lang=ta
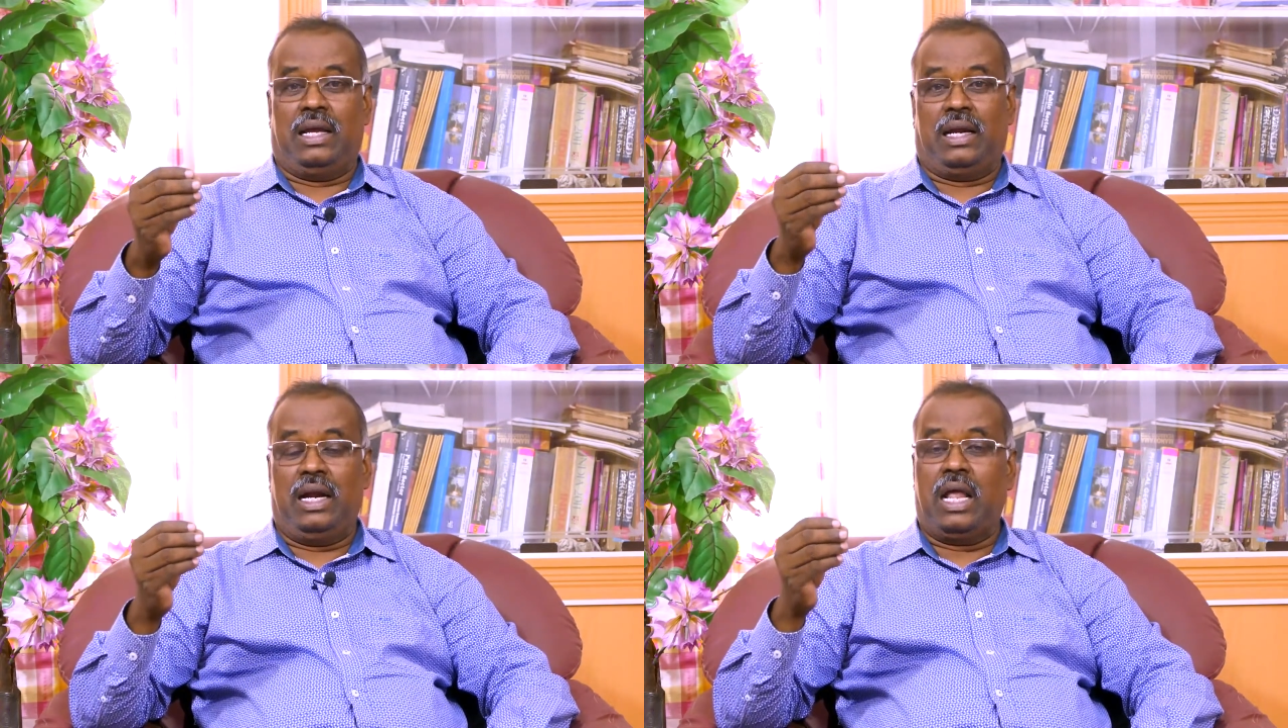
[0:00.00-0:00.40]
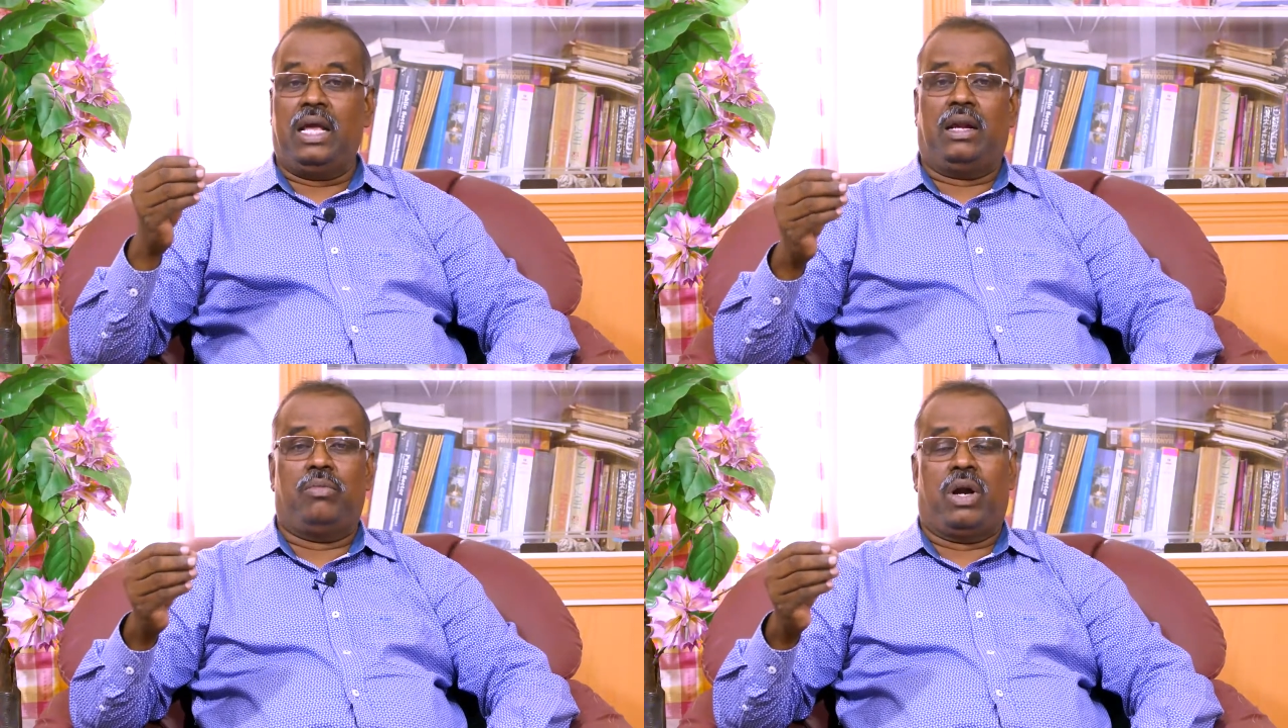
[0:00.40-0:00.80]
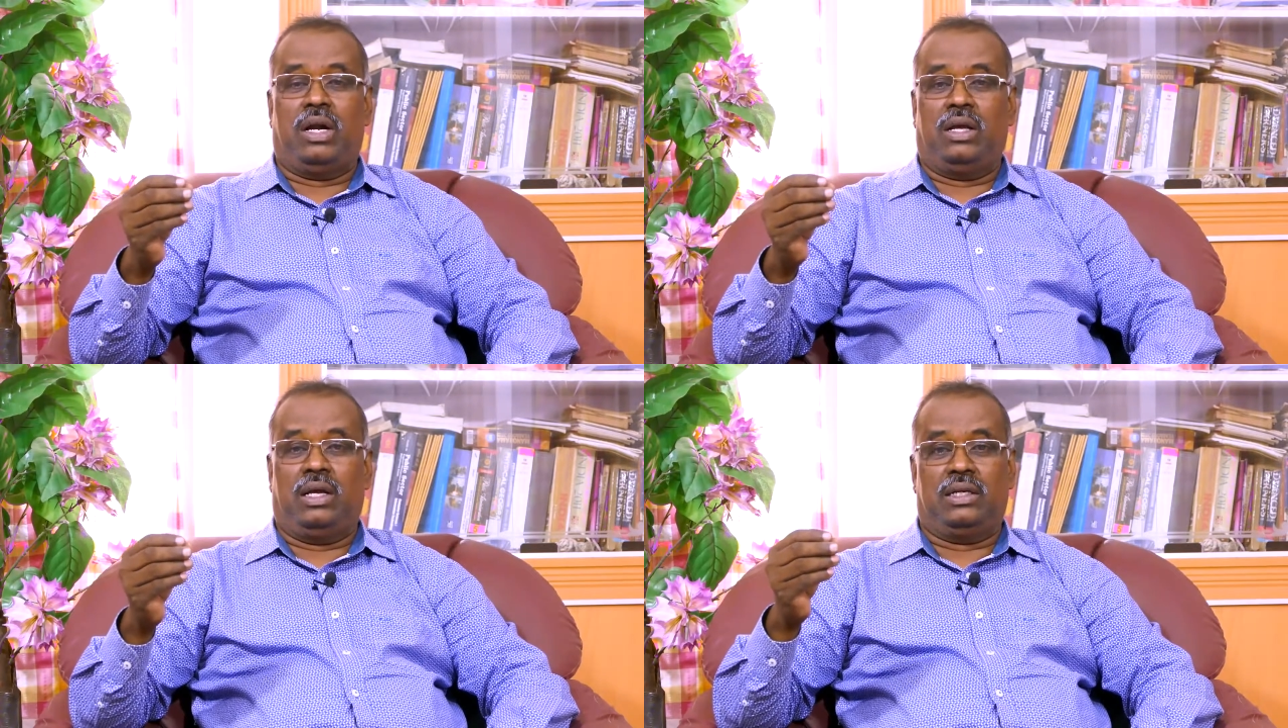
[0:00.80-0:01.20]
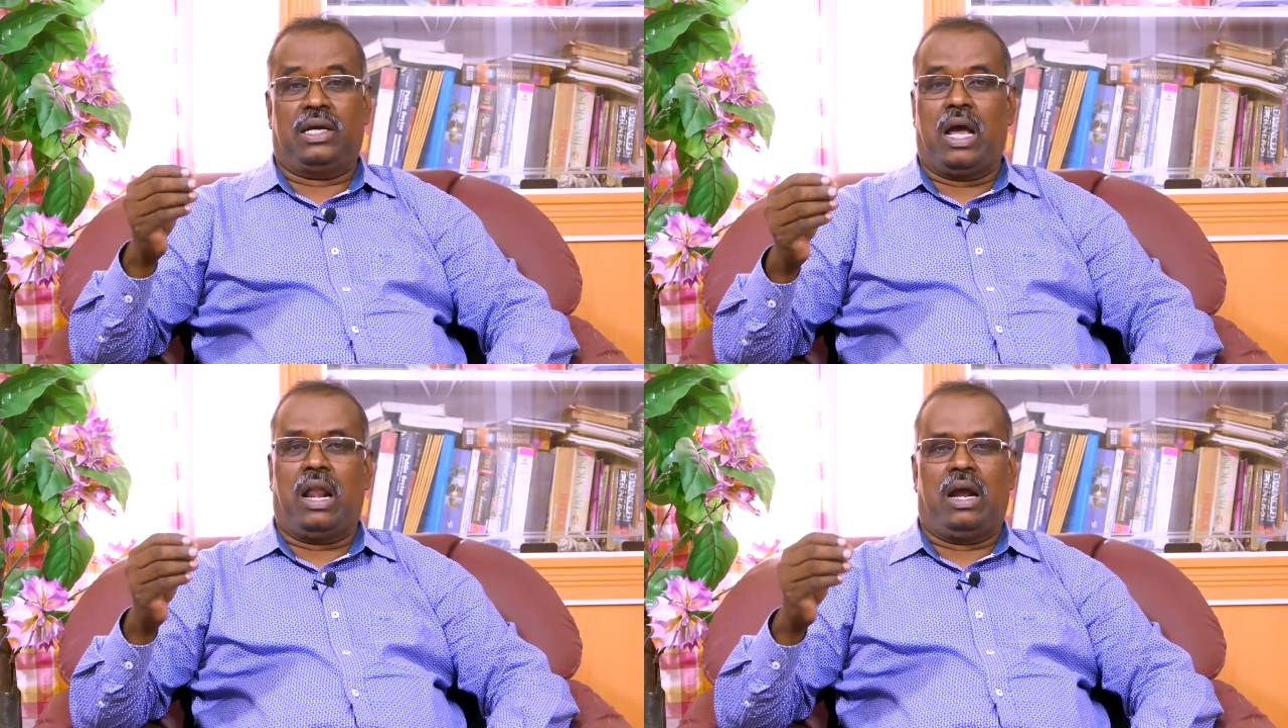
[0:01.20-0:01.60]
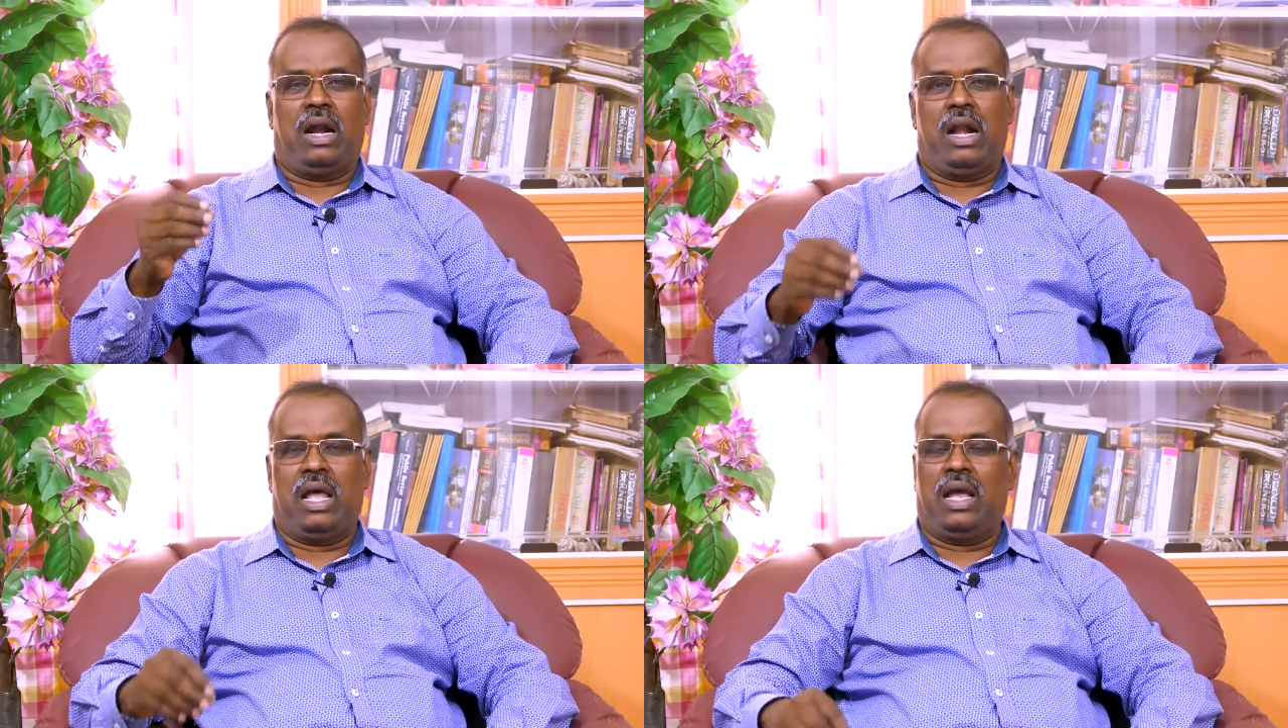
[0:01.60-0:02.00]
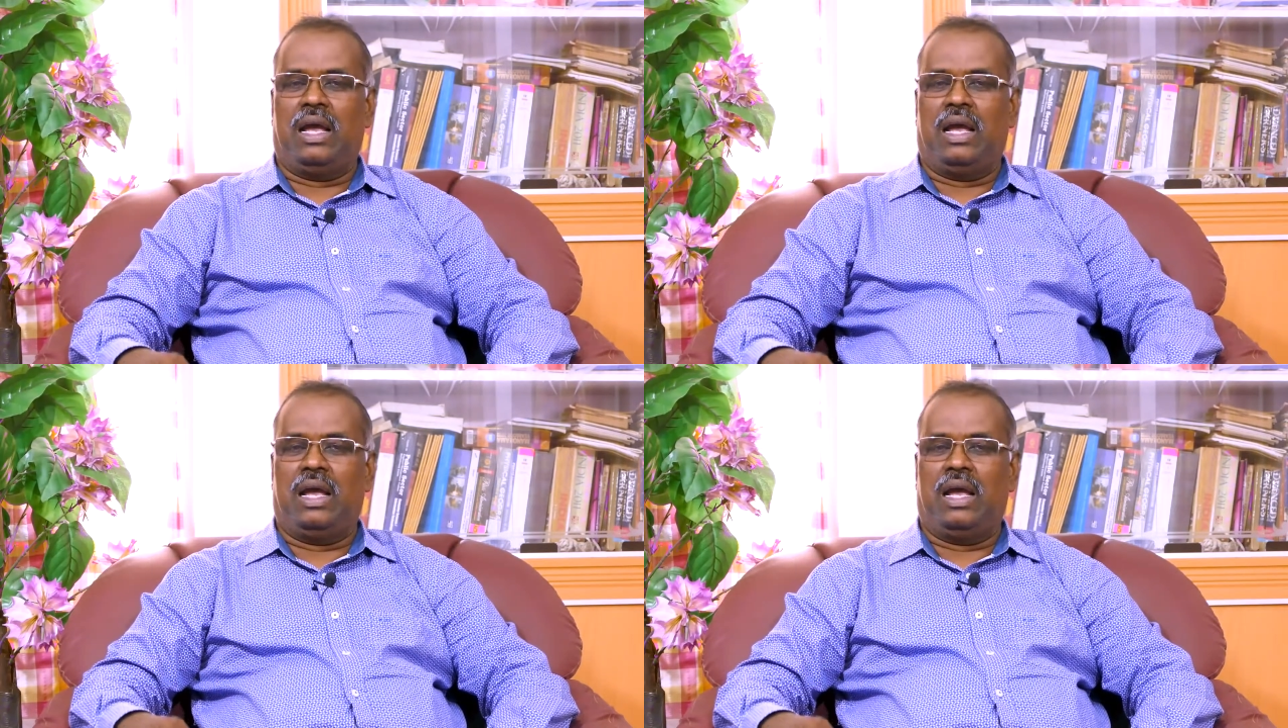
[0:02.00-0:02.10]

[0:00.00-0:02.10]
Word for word: ரெண்டாயிரம் ஆண்டு காலங்களில்